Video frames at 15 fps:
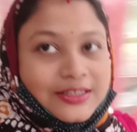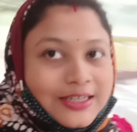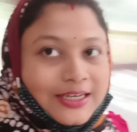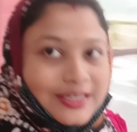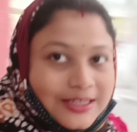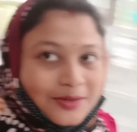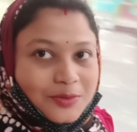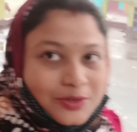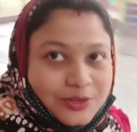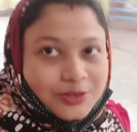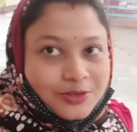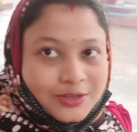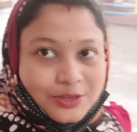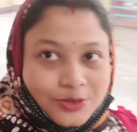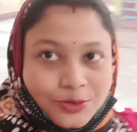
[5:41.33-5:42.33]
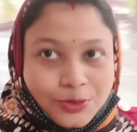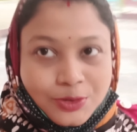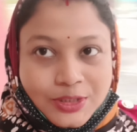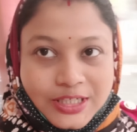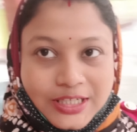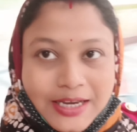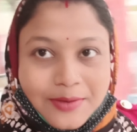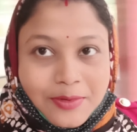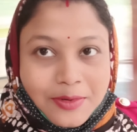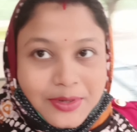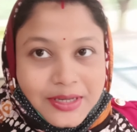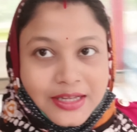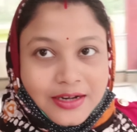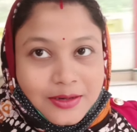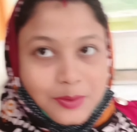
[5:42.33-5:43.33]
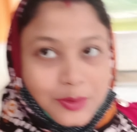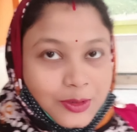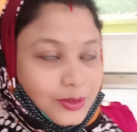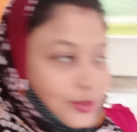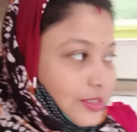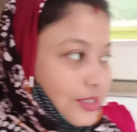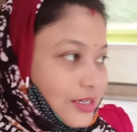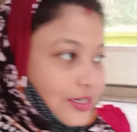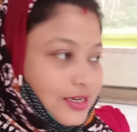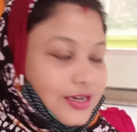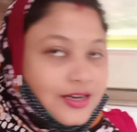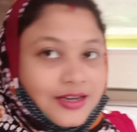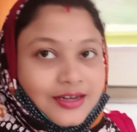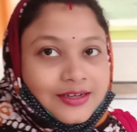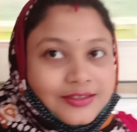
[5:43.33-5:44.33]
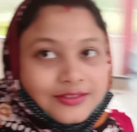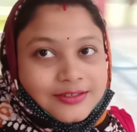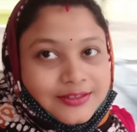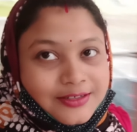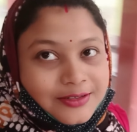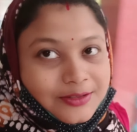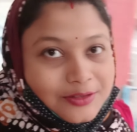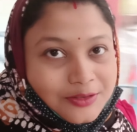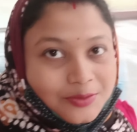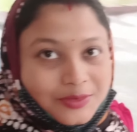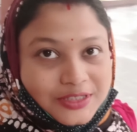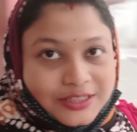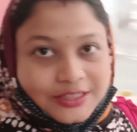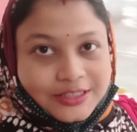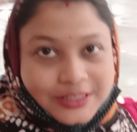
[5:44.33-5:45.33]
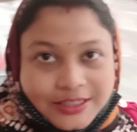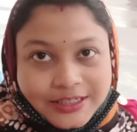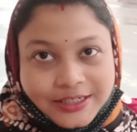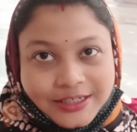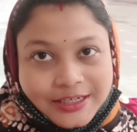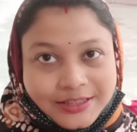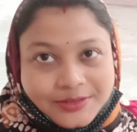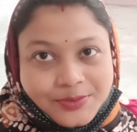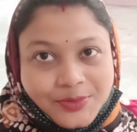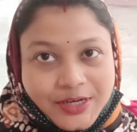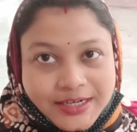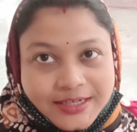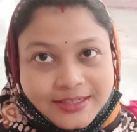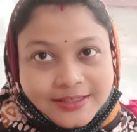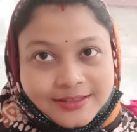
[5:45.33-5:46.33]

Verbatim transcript: জায়গায় যাবো ওই জন্য কিছু খুলছি না এভাবেই থাকবো আর ওই হলো মিস্টার হাজবেন্ড